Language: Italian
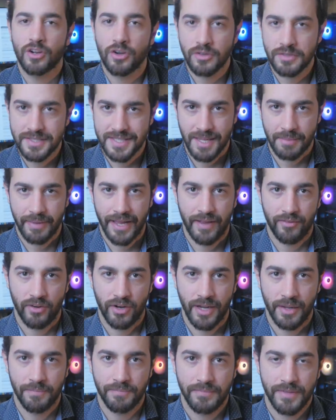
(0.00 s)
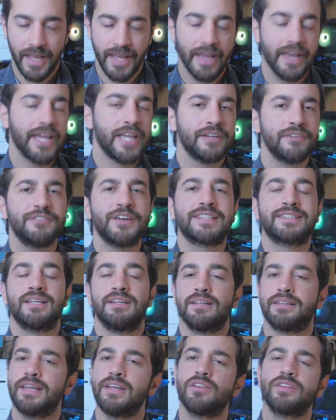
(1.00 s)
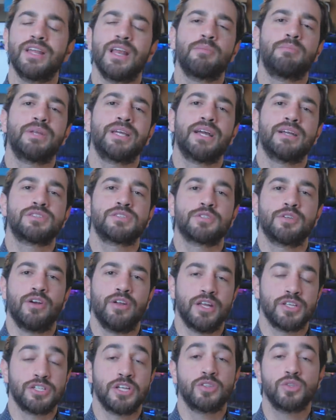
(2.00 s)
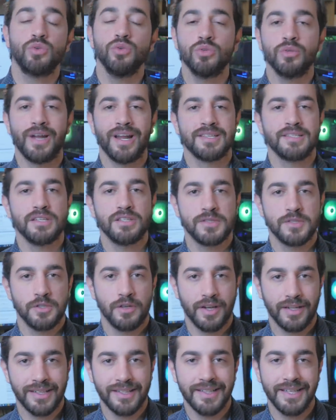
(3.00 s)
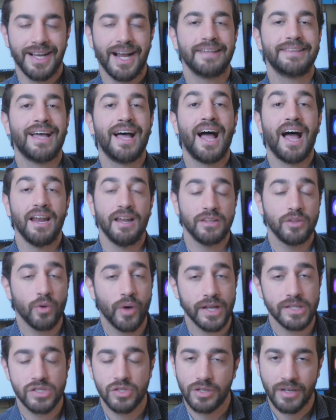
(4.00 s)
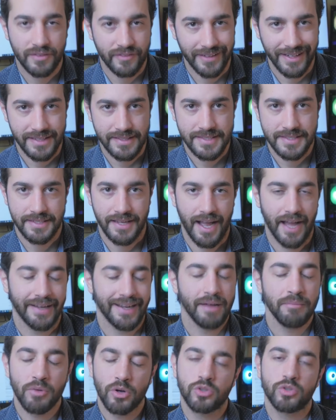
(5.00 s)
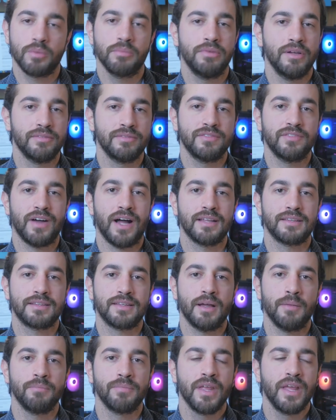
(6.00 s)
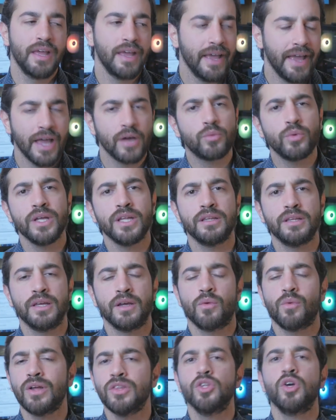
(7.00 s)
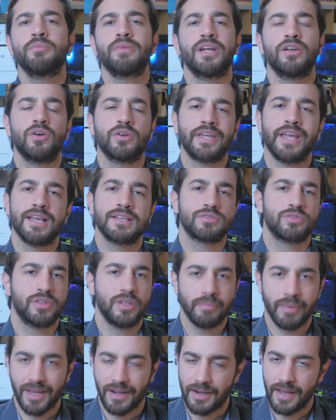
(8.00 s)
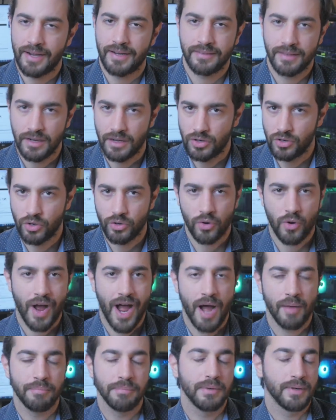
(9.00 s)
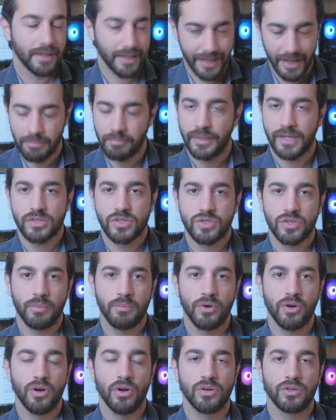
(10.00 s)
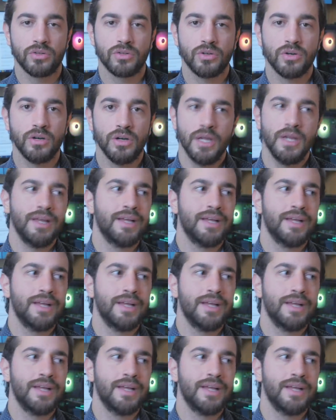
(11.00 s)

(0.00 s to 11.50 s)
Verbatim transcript: consapevole. Infatti all'interno dell'applicazione c'è tutta una sezione dedicata all'educazione finanziaria, molto ben fatta. E quindi quando mi hanno chiesto di parlare della loro app, che apprezzo molto,